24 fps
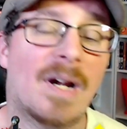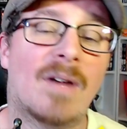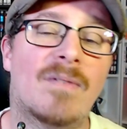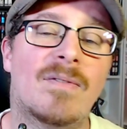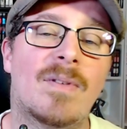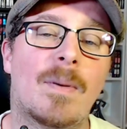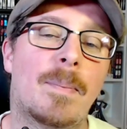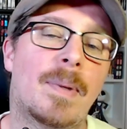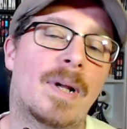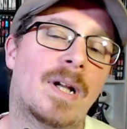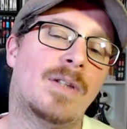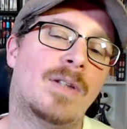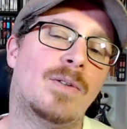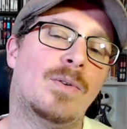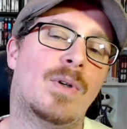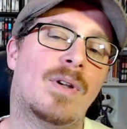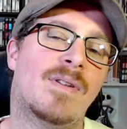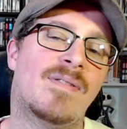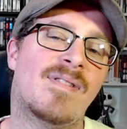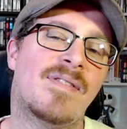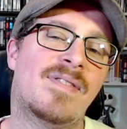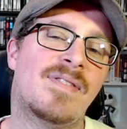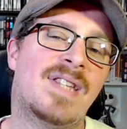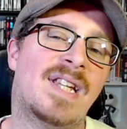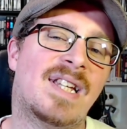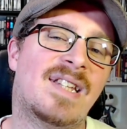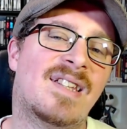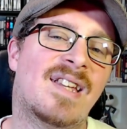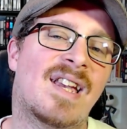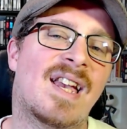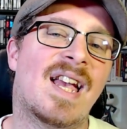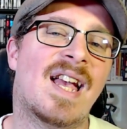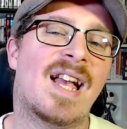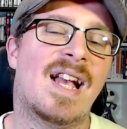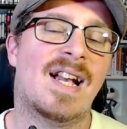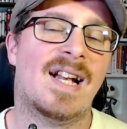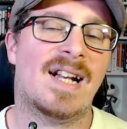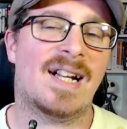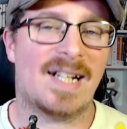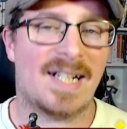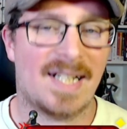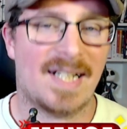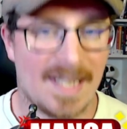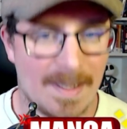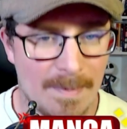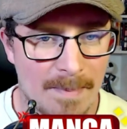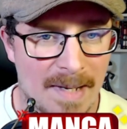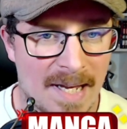Mais là, on va parler de FF7
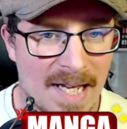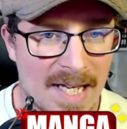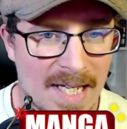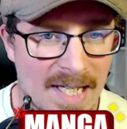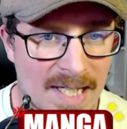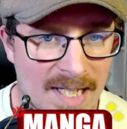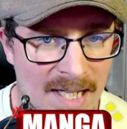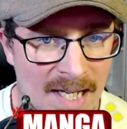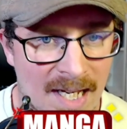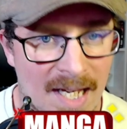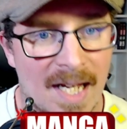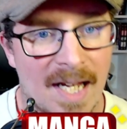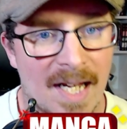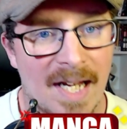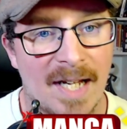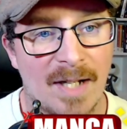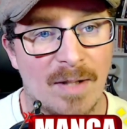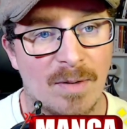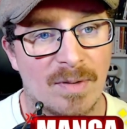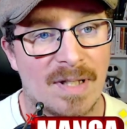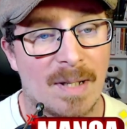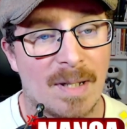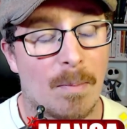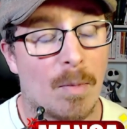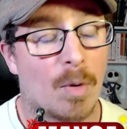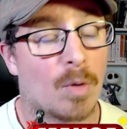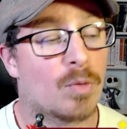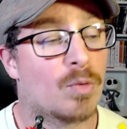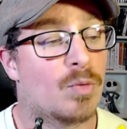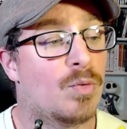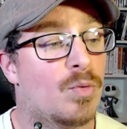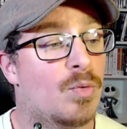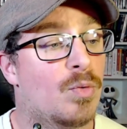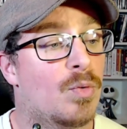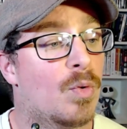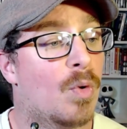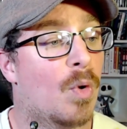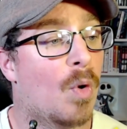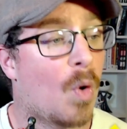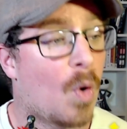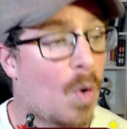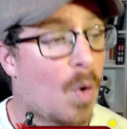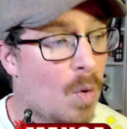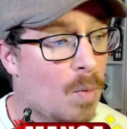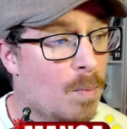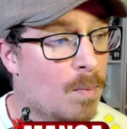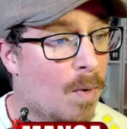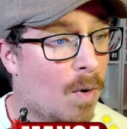Remake, et notamment du
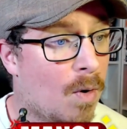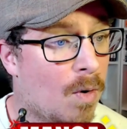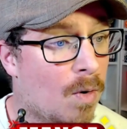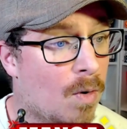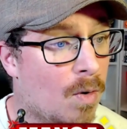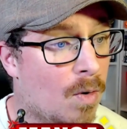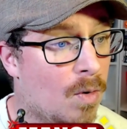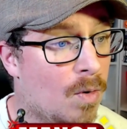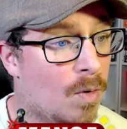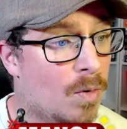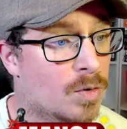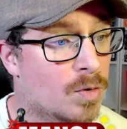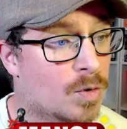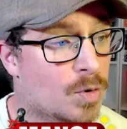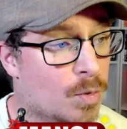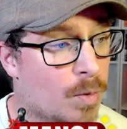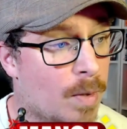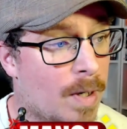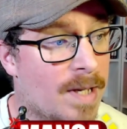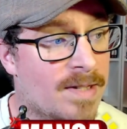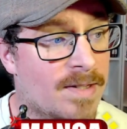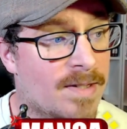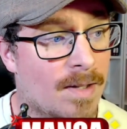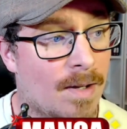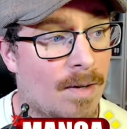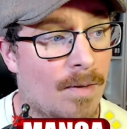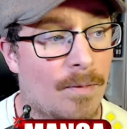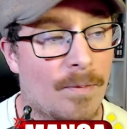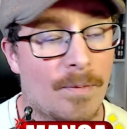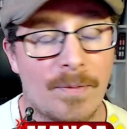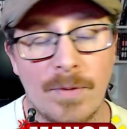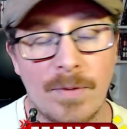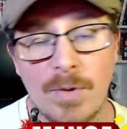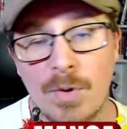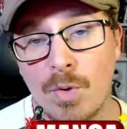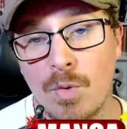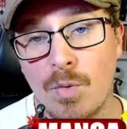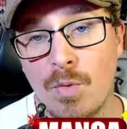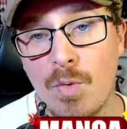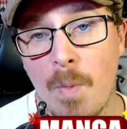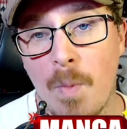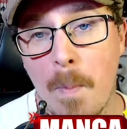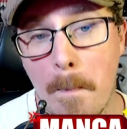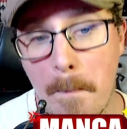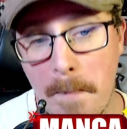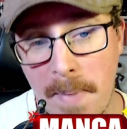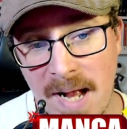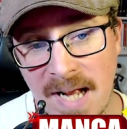roman euh, Trace of Two
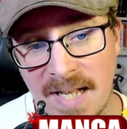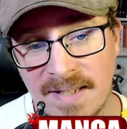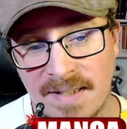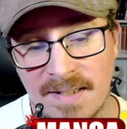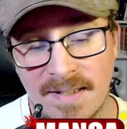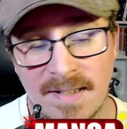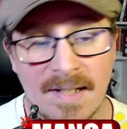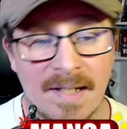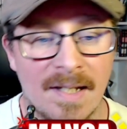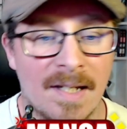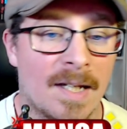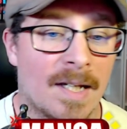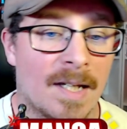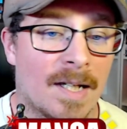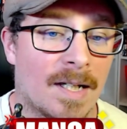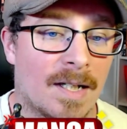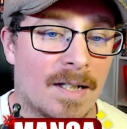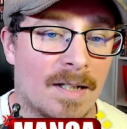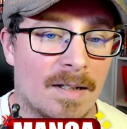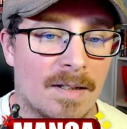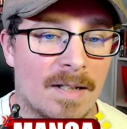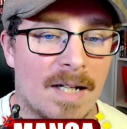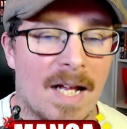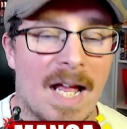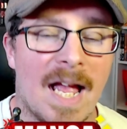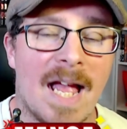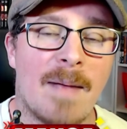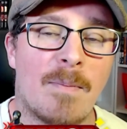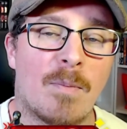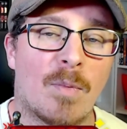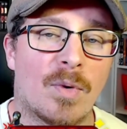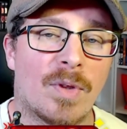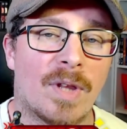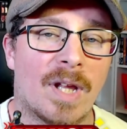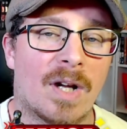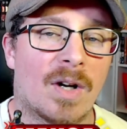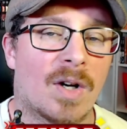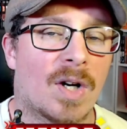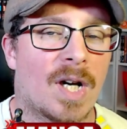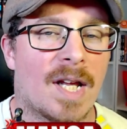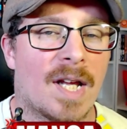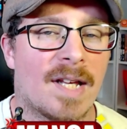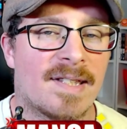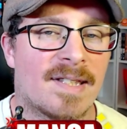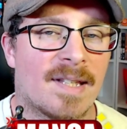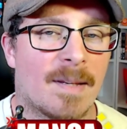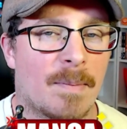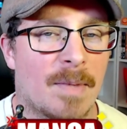Past. Eh, mon
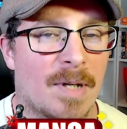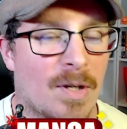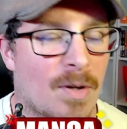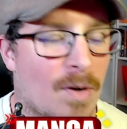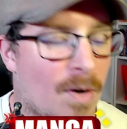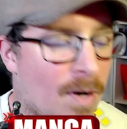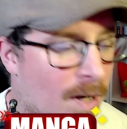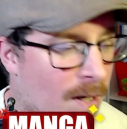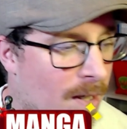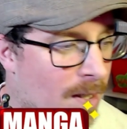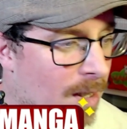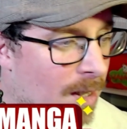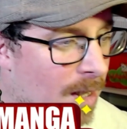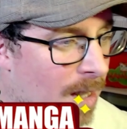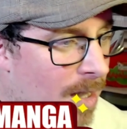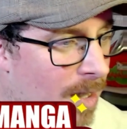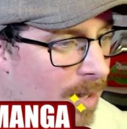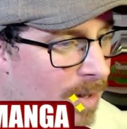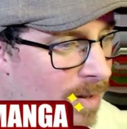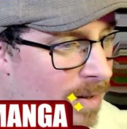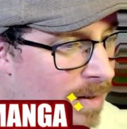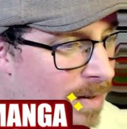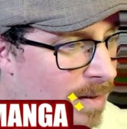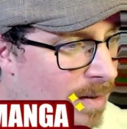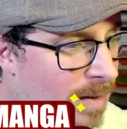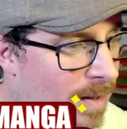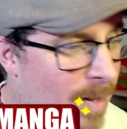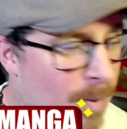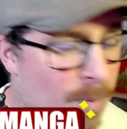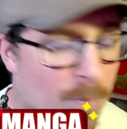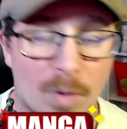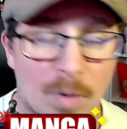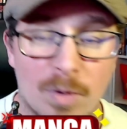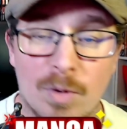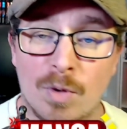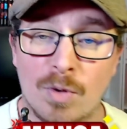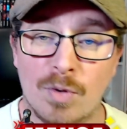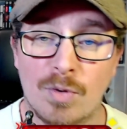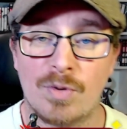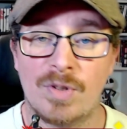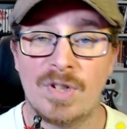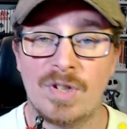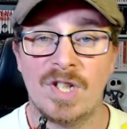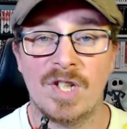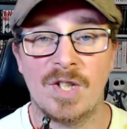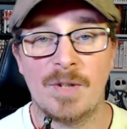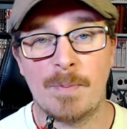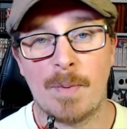anglais s'améliore. Hein. Euh, et pourtant,
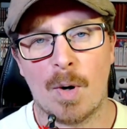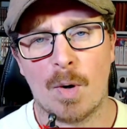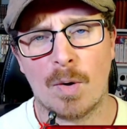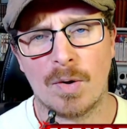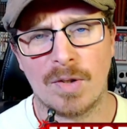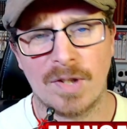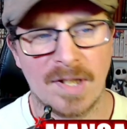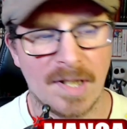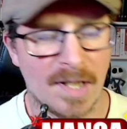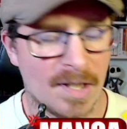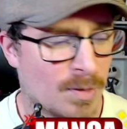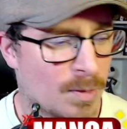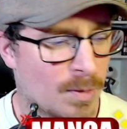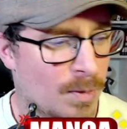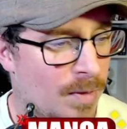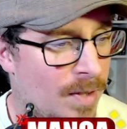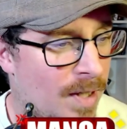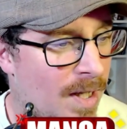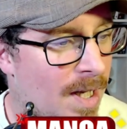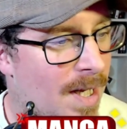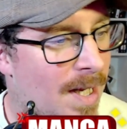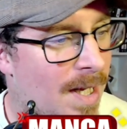j'utilise pas Rosetta Stone.